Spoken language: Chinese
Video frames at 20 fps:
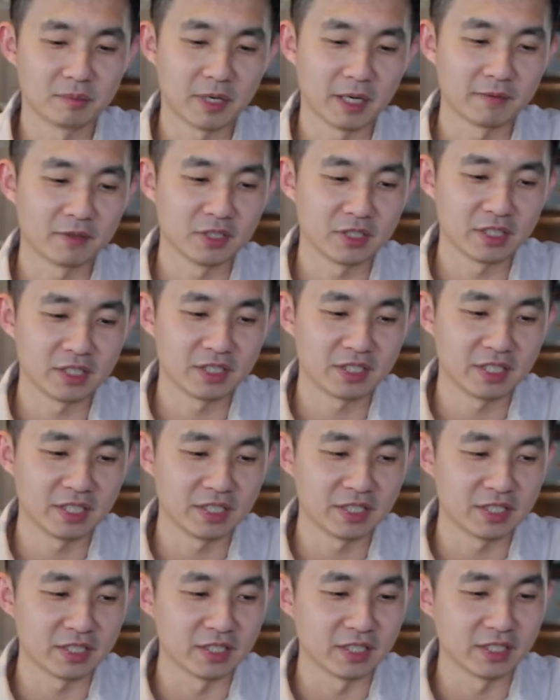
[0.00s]
百分之
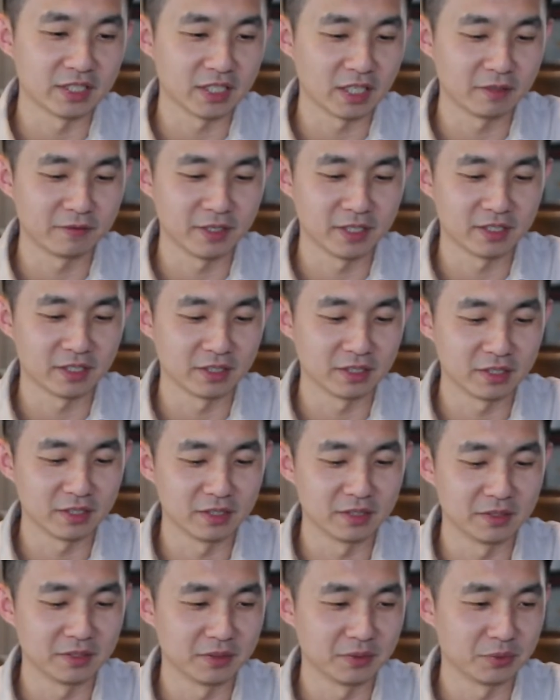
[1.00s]
七十的消费者
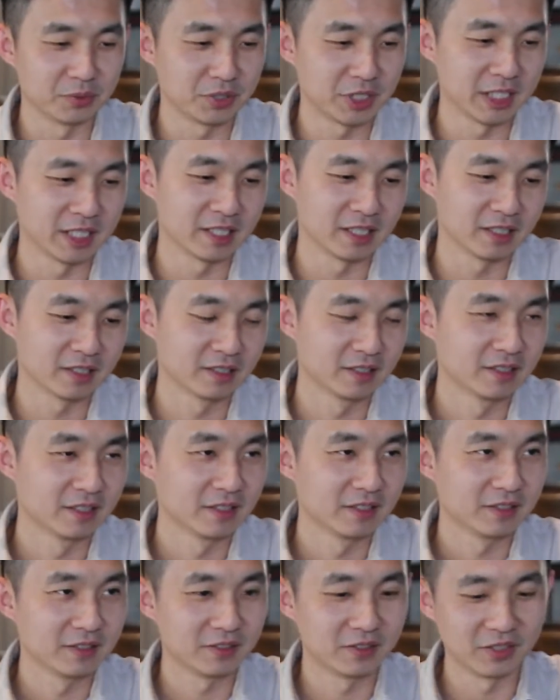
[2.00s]
是女性的。对
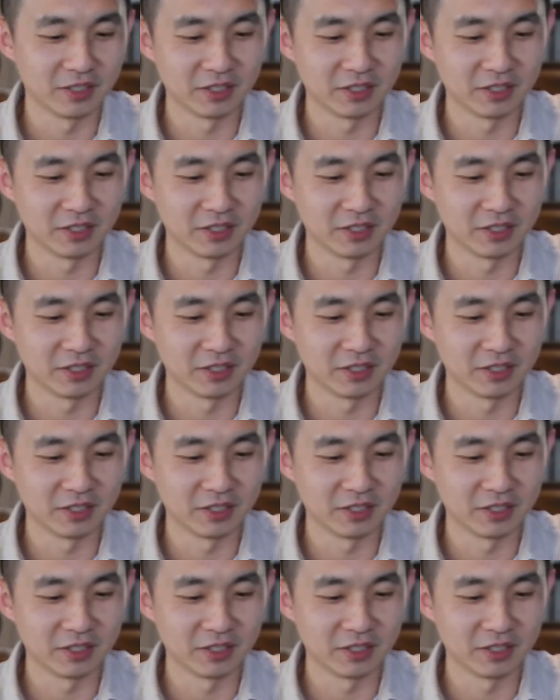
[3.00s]
呀，